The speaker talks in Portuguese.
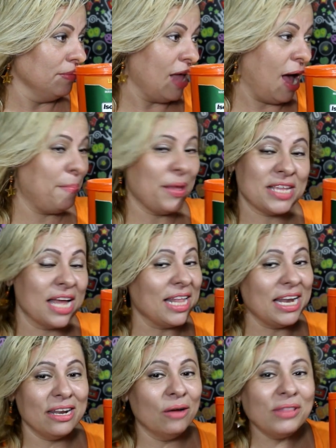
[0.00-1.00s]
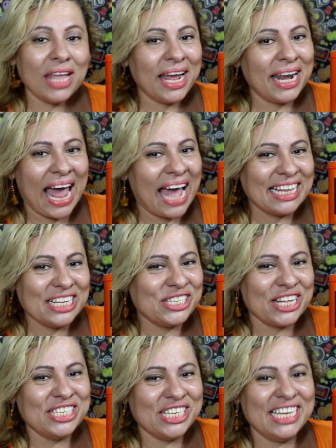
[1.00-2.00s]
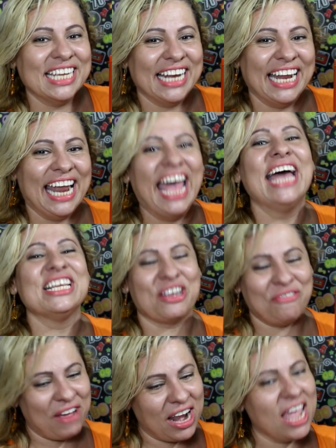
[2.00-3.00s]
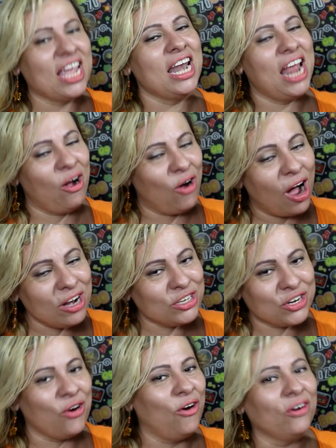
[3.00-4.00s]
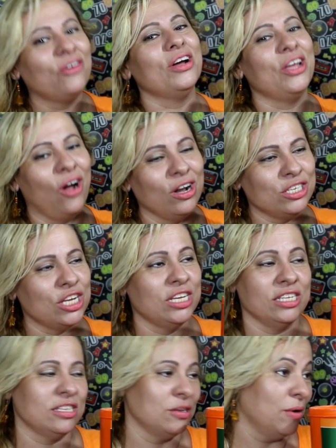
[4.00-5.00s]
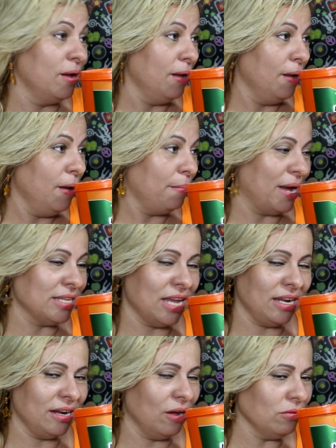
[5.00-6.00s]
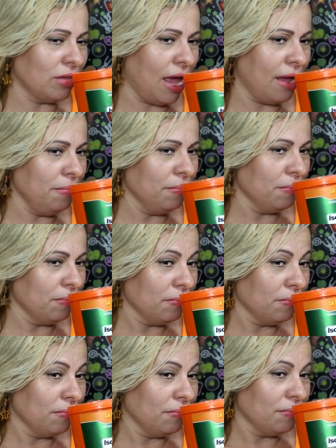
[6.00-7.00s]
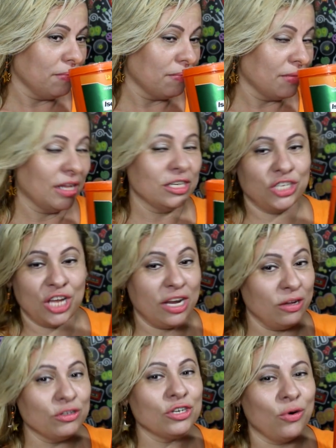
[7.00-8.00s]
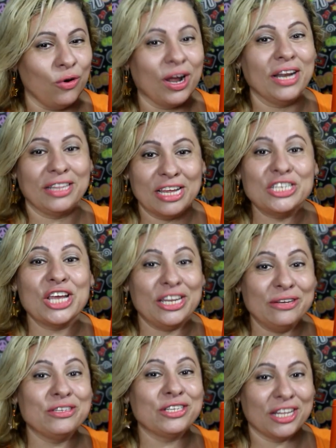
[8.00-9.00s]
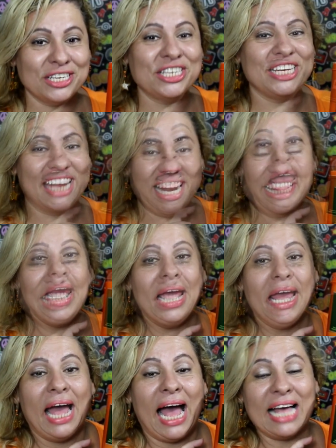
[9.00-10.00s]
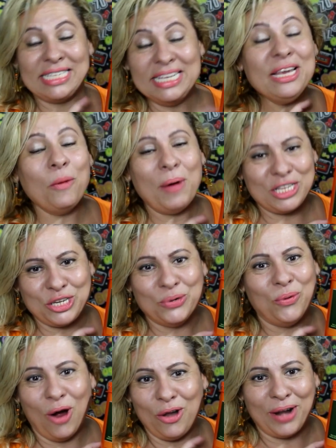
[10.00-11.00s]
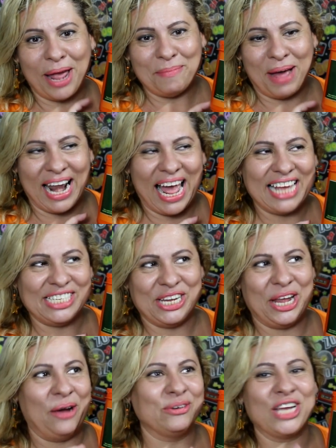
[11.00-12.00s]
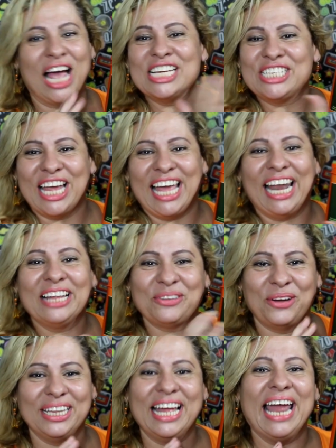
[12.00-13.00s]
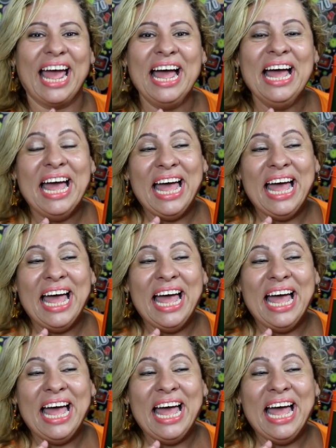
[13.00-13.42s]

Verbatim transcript: Apesar dele não ter nada de tangerina, né? Já falei que ele é óleo de coco e óleo de rícino. Mas ele não tem cheirinho de coco, ele tem cheirinho de tangerina. Ele... Assim que eu bati o olho na embalagem, eu já achei ela toda, né,